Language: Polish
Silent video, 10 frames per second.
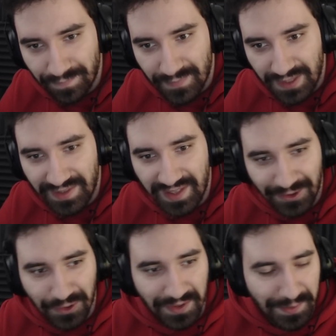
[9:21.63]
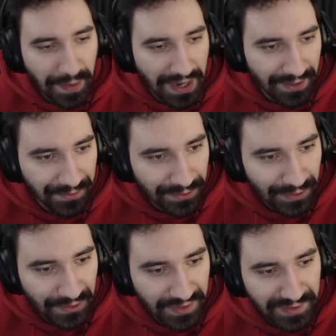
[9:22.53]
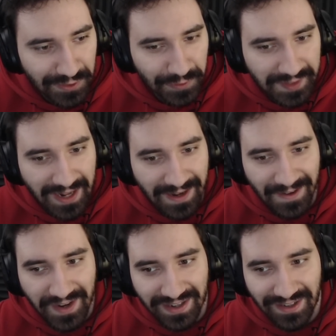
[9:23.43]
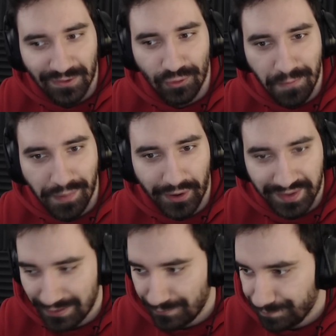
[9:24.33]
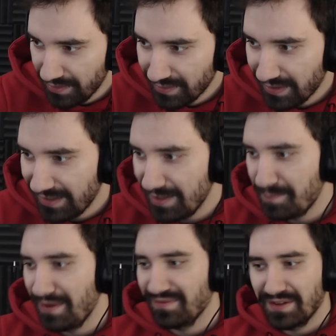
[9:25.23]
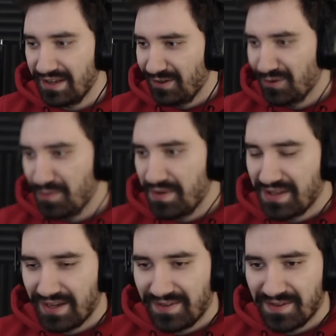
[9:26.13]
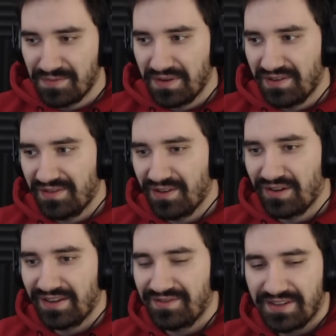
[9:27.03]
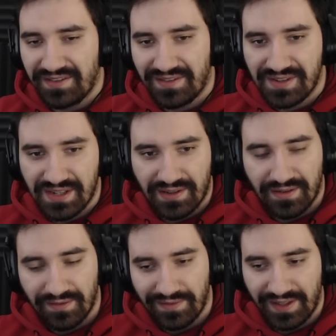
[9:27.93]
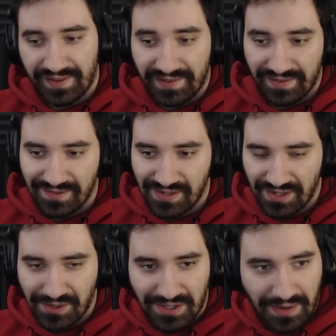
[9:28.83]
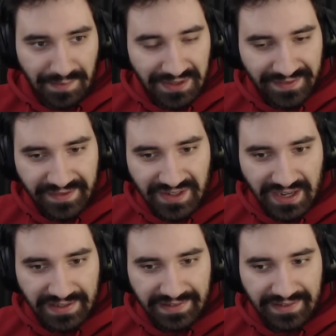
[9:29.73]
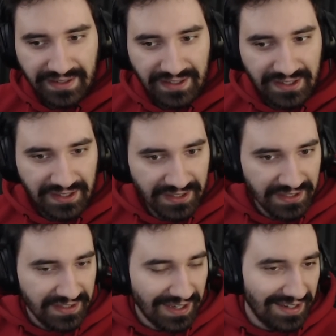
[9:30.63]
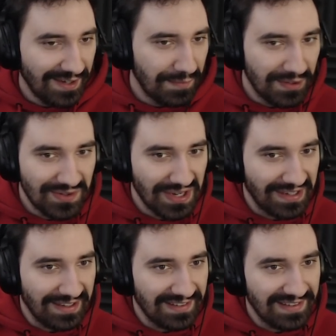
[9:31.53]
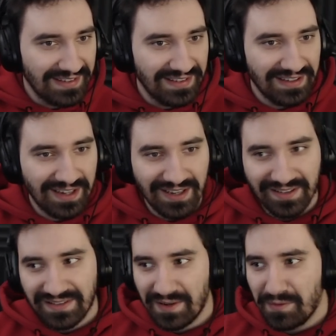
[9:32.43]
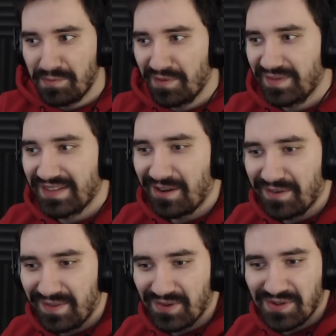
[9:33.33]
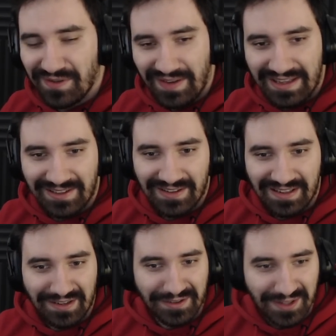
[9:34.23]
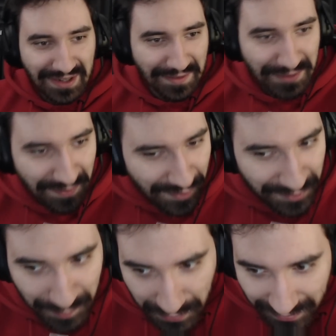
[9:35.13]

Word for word: i za to jest ban, to to jest totalna głupota. No ale pewnie na YouTubie takie coś będzie coraz częstsze, więc trzeba się chyba przyzwyczaić albo czekać, żeby powstało coś nowego, ale trochę w to wątpię.